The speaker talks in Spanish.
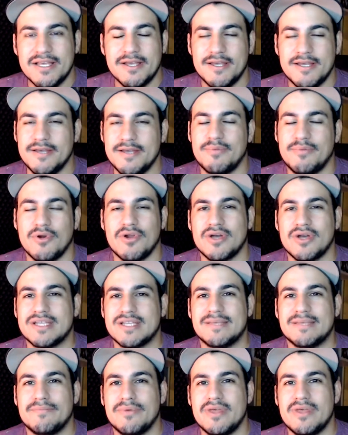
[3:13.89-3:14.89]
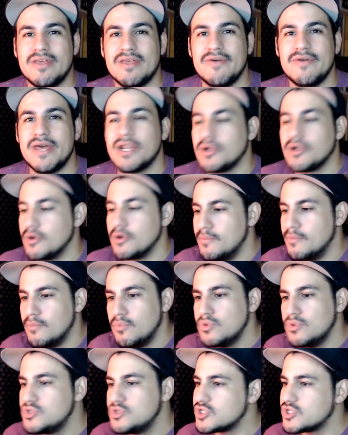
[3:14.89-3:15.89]
eh, por lo que se puede ver con
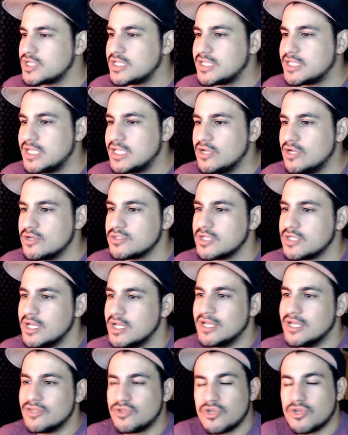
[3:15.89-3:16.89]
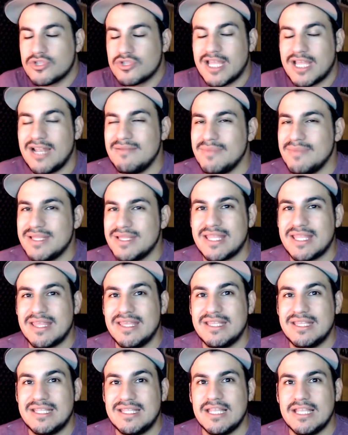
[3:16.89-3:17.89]
muchos estilos totalmente
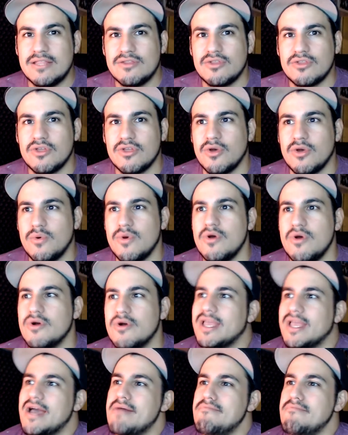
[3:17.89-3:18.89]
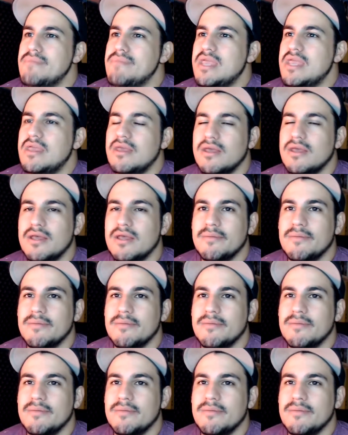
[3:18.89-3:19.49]
distintos de juego que a mí